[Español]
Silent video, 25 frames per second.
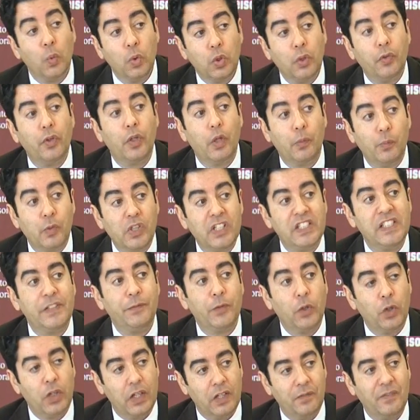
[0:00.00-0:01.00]
uno de los
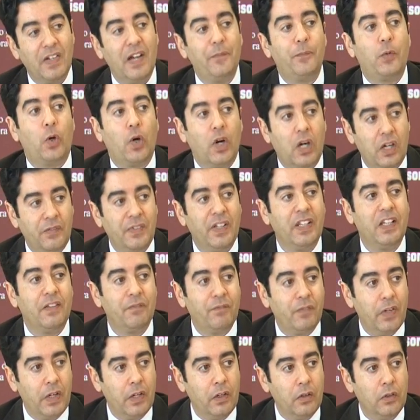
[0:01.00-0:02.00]
municipios que más programas de
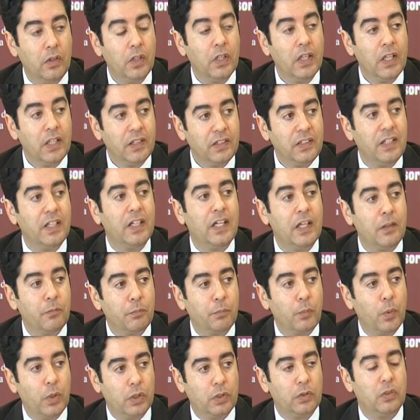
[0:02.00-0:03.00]
empleo
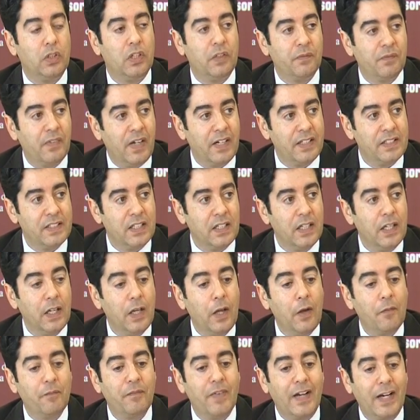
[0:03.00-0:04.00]
tienen puestos en marcha
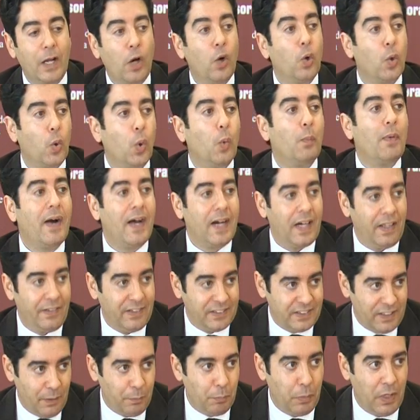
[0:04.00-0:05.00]
para ocupar a
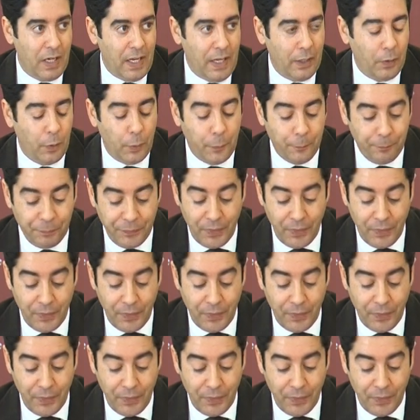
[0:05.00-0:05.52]
desempleados.